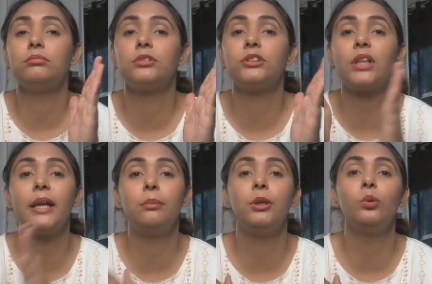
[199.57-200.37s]

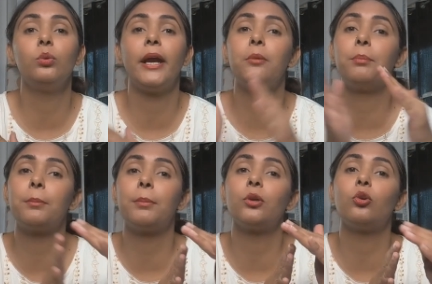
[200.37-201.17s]
स्काई ब्लू एंड
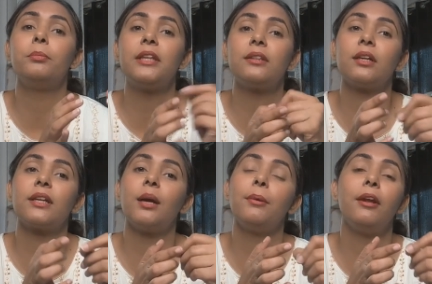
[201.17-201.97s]
पर्पल को मिक्स करके आप